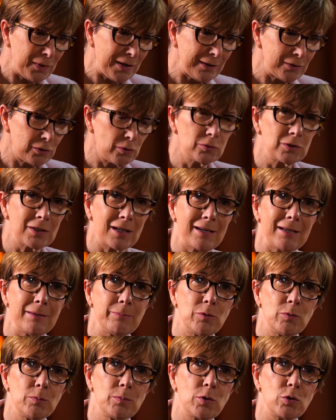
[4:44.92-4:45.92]
plein de
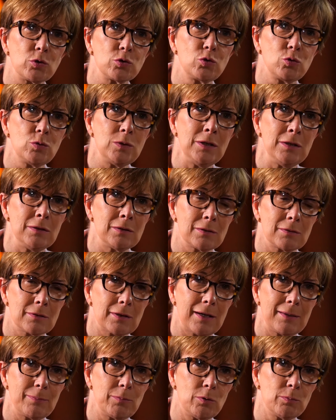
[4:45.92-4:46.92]
très bons produits,
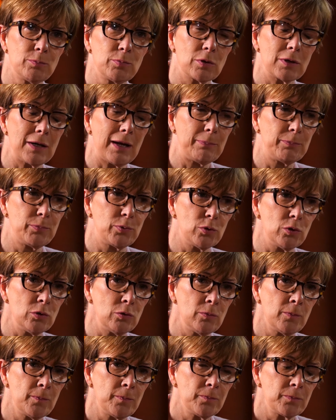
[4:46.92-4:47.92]
très bons pour la
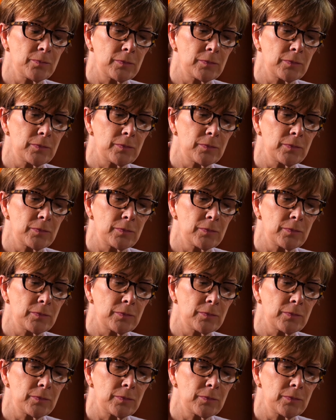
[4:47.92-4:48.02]
peau.